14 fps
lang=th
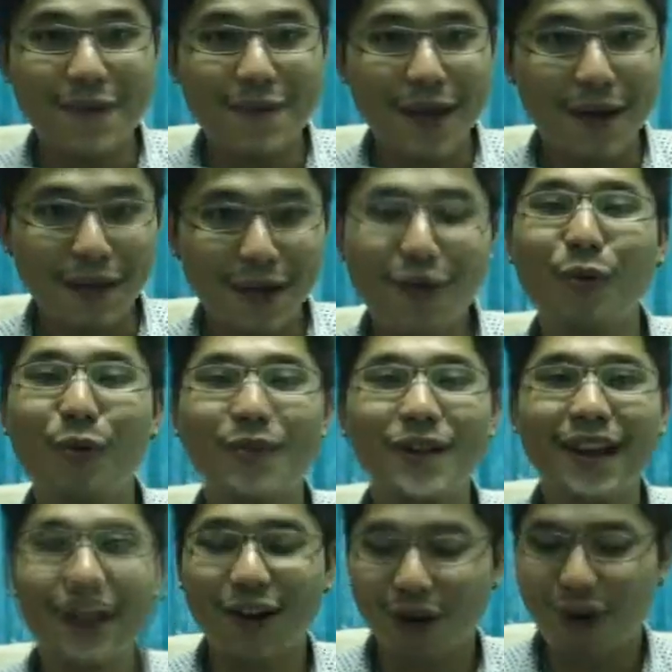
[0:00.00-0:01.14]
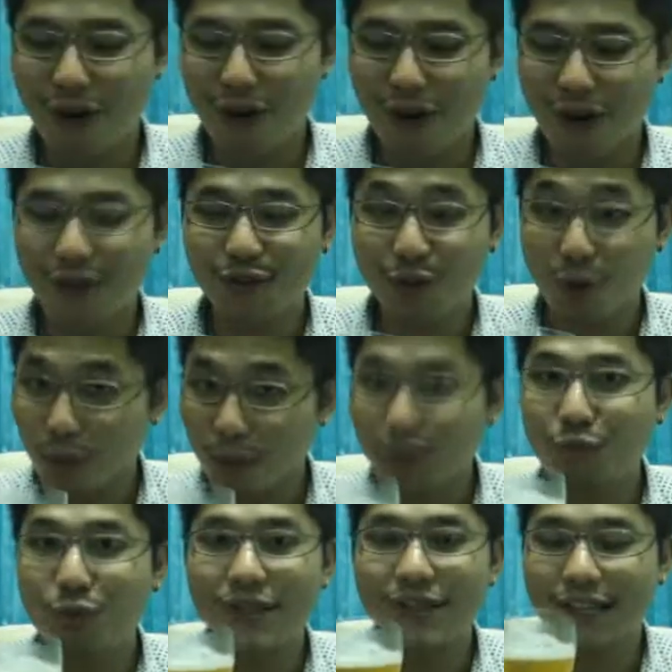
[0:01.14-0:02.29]
เป็นเบียร์ไม่ขมที่แอลกอฮอล์สูงควา
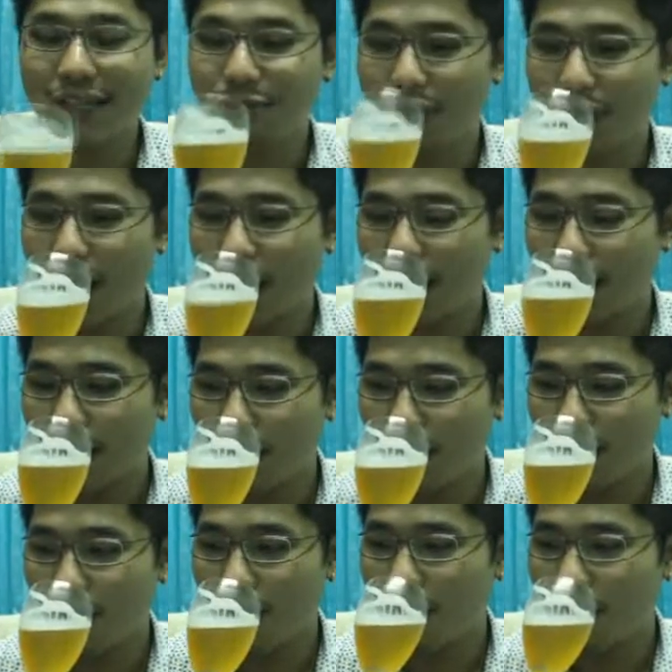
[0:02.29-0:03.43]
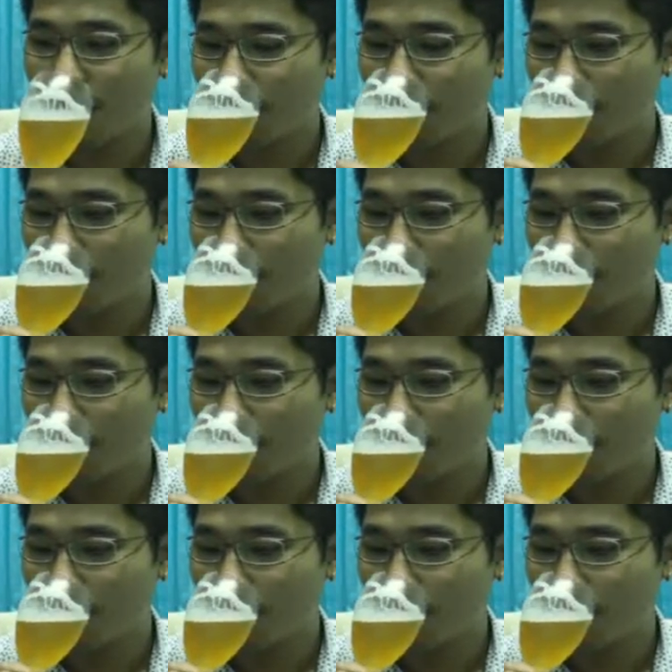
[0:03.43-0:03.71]
มควร 7.5 นะครับแล้วก็